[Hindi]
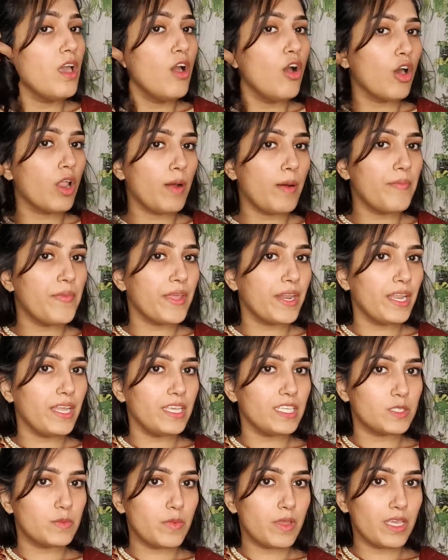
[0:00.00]
और आप देखना
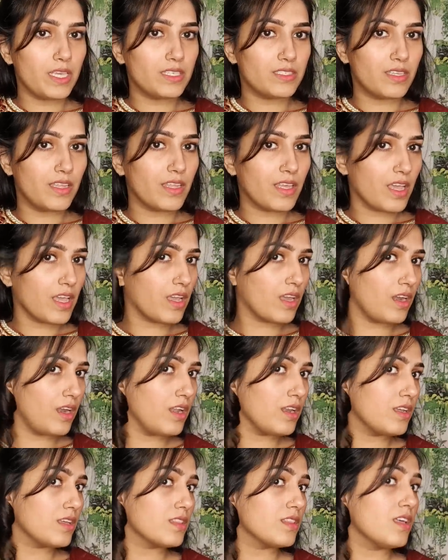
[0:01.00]
इसमें इस तरह के कल
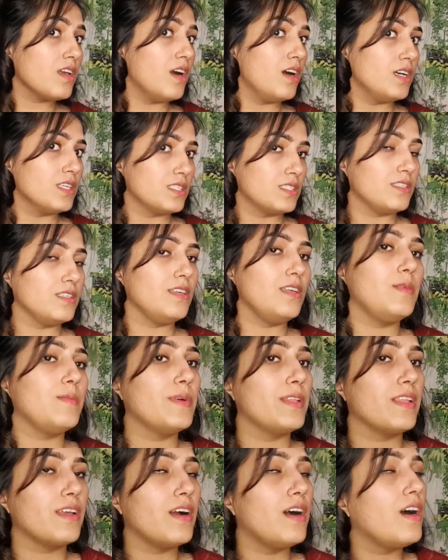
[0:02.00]
कितने हसीन
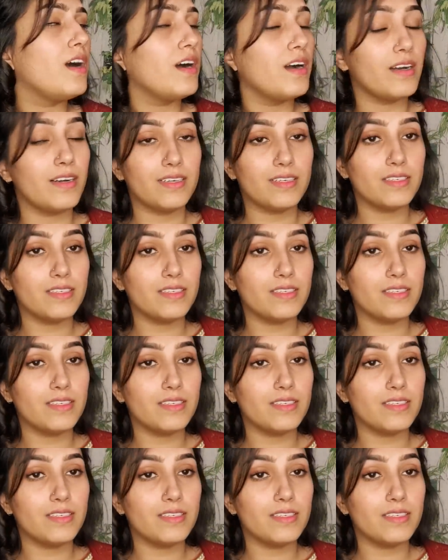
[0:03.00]
बने आह